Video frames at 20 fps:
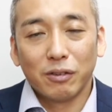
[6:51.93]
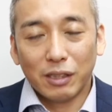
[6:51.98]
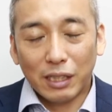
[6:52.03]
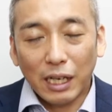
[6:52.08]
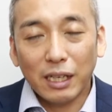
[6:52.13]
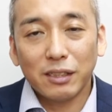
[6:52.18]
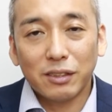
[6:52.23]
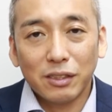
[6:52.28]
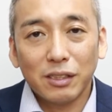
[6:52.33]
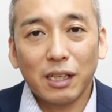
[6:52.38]

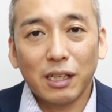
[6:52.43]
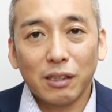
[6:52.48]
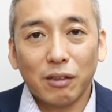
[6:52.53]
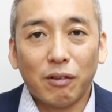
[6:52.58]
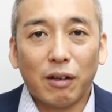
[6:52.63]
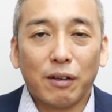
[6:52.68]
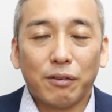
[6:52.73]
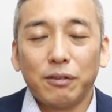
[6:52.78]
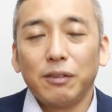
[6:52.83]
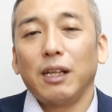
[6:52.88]
大事な
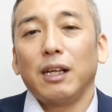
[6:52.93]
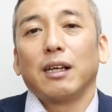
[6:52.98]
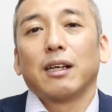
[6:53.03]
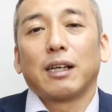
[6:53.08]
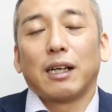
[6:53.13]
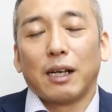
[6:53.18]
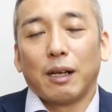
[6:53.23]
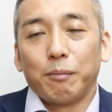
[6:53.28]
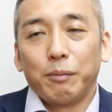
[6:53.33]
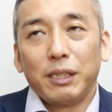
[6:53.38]
のは普
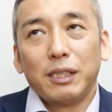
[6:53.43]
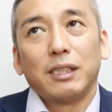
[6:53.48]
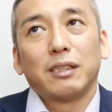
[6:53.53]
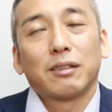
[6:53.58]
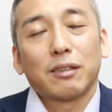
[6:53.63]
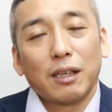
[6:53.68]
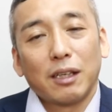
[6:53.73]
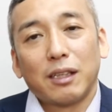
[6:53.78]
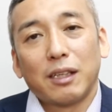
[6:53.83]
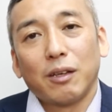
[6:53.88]
段から身に
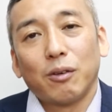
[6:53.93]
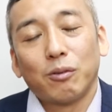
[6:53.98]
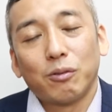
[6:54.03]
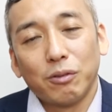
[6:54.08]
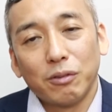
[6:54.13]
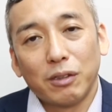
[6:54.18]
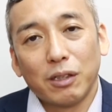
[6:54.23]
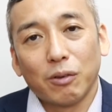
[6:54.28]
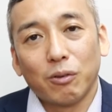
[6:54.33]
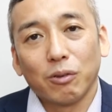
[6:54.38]
つけてお
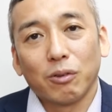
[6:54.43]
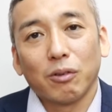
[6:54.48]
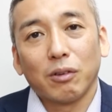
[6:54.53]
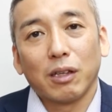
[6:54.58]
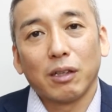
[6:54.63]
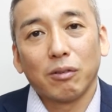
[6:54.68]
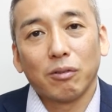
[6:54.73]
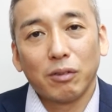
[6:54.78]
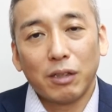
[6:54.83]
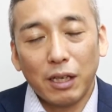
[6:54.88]
くってこと
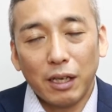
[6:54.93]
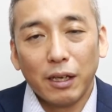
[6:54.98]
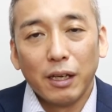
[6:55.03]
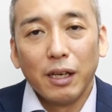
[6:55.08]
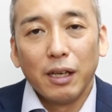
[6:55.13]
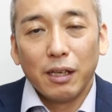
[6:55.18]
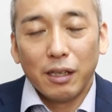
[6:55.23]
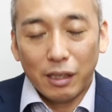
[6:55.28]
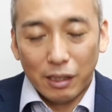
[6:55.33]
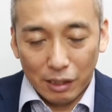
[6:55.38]
なの
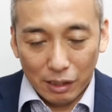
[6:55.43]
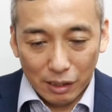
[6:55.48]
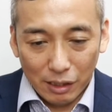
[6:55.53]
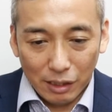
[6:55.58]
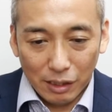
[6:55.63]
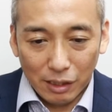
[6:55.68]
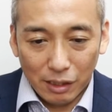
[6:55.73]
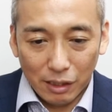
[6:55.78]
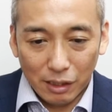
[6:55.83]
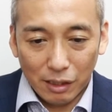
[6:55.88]
で、
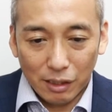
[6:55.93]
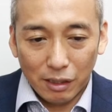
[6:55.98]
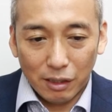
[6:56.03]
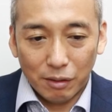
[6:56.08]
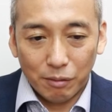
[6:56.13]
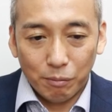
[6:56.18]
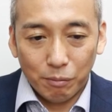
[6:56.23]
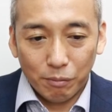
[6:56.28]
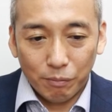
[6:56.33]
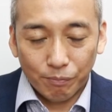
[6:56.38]

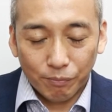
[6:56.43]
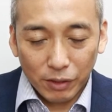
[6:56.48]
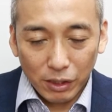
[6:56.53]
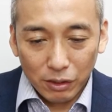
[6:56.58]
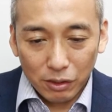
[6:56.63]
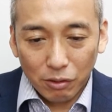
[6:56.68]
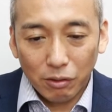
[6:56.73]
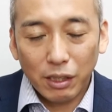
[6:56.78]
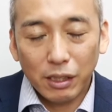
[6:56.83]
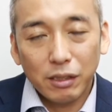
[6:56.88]
えー、
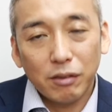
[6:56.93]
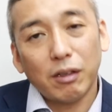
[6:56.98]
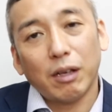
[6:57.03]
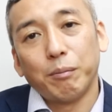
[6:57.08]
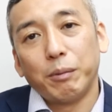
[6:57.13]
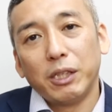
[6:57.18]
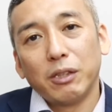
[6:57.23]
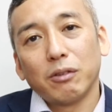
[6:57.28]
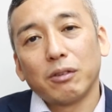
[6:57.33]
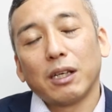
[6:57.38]
それには
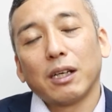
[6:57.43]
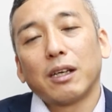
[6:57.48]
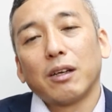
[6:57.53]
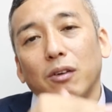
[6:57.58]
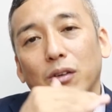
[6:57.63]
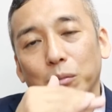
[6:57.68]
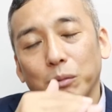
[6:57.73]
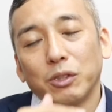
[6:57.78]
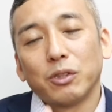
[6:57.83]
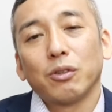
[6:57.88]
身の丈
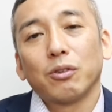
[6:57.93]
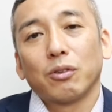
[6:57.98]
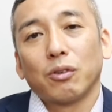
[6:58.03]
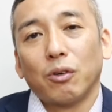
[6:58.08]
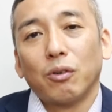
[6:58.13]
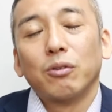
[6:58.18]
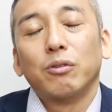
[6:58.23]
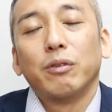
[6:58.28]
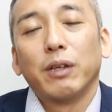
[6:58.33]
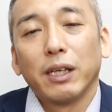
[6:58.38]
よりもちょっ
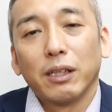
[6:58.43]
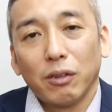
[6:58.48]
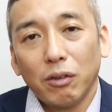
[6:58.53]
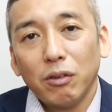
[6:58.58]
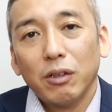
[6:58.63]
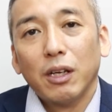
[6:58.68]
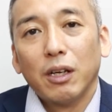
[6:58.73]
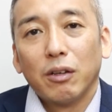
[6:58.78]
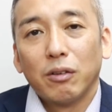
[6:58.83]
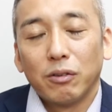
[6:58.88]
と上
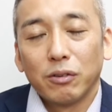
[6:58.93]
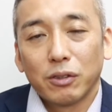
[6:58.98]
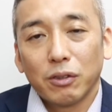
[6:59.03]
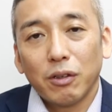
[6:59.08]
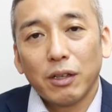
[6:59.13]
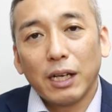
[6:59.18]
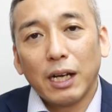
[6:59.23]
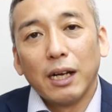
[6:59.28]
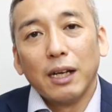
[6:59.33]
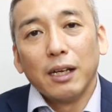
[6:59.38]
の
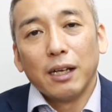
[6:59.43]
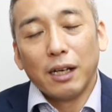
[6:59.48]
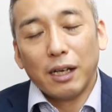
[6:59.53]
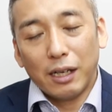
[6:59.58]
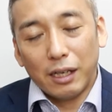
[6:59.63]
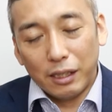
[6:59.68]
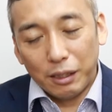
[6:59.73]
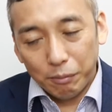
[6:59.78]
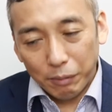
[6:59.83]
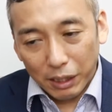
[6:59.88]
それ
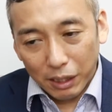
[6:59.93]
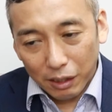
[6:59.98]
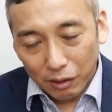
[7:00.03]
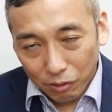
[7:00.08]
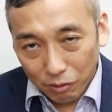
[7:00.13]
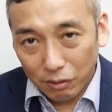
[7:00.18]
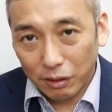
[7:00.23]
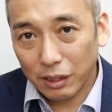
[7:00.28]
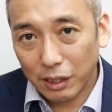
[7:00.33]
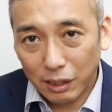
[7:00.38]
が今が
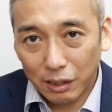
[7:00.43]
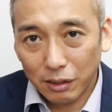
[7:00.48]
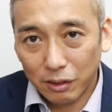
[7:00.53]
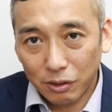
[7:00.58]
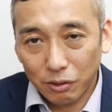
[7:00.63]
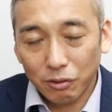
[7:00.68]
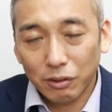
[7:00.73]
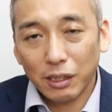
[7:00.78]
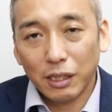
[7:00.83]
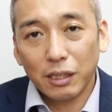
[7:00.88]
どんな
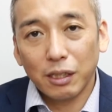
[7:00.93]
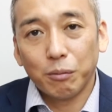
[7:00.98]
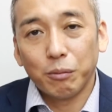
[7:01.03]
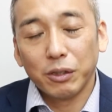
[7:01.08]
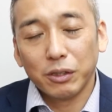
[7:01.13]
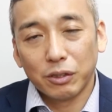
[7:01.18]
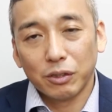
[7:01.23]
状態でもい